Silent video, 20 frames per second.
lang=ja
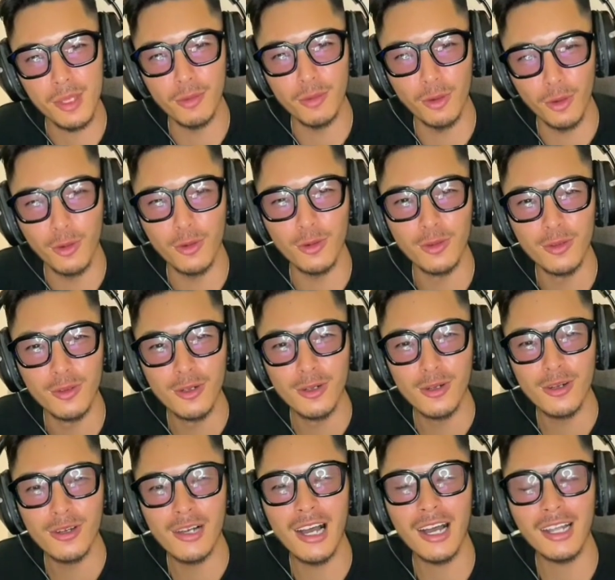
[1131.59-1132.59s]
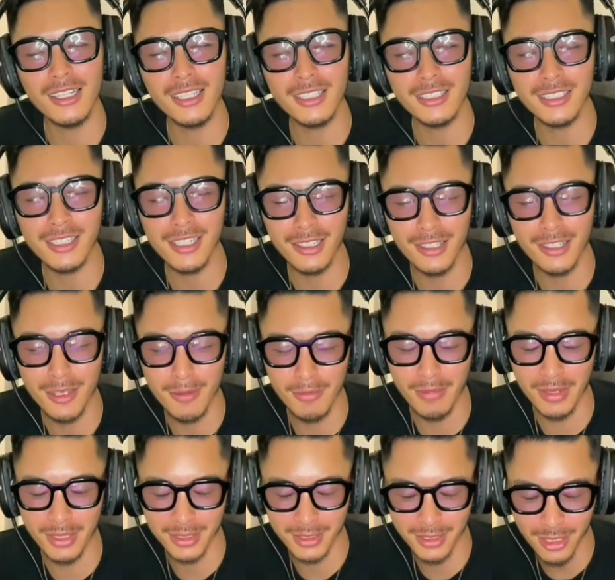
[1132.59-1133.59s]
でも話し
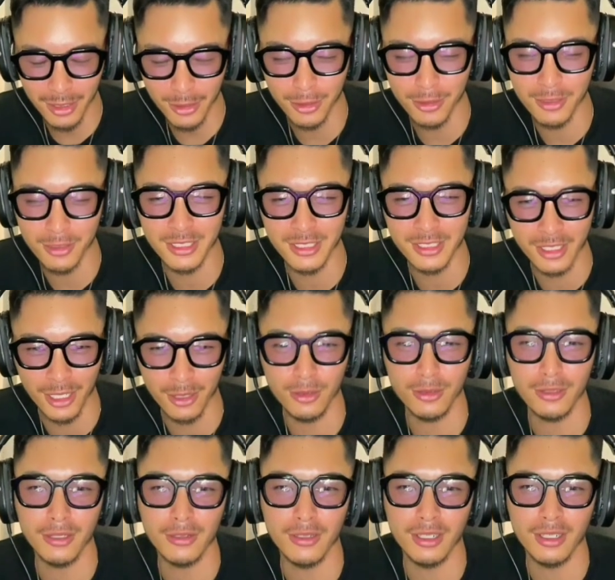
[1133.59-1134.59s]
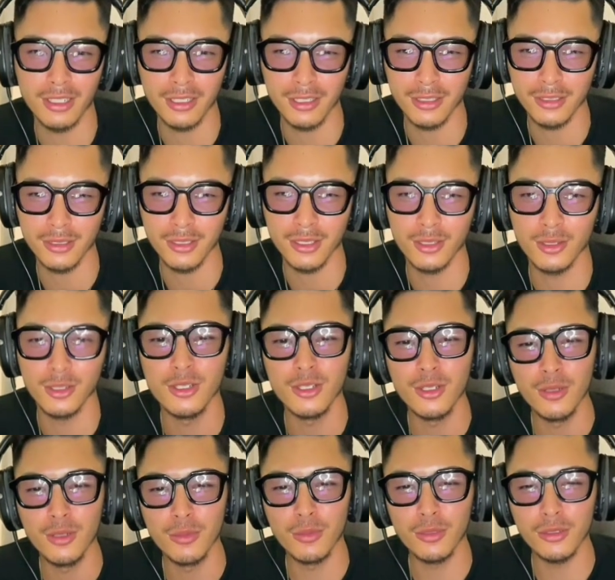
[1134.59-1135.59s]
方めっちゃゆっくりちゃうって言われたんですけど
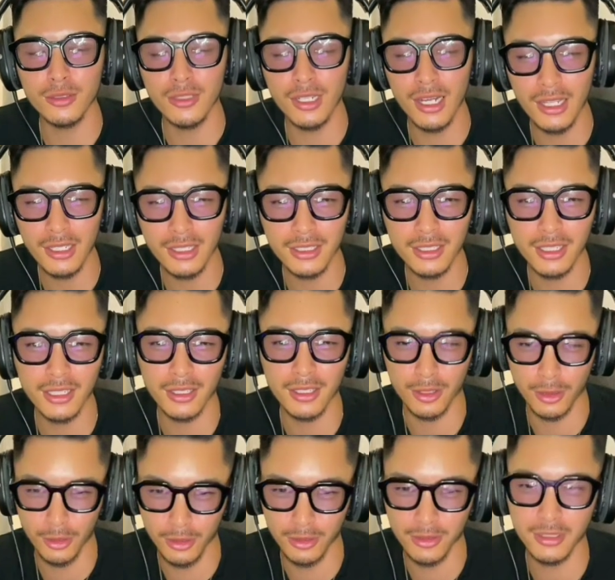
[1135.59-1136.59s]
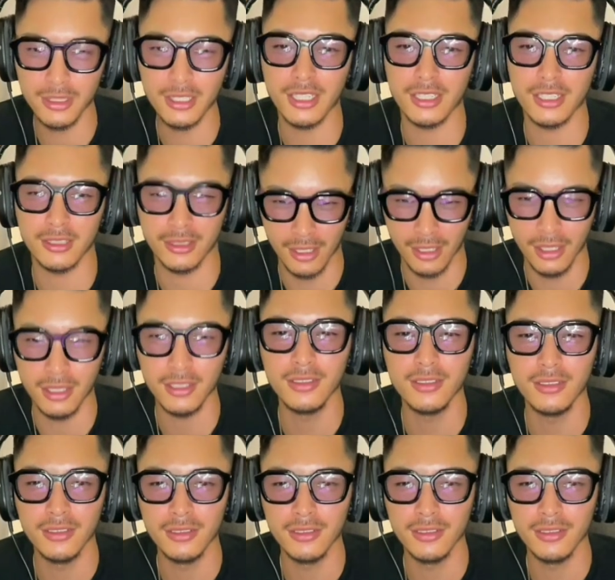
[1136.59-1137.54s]
僕話し方ゆっくりですか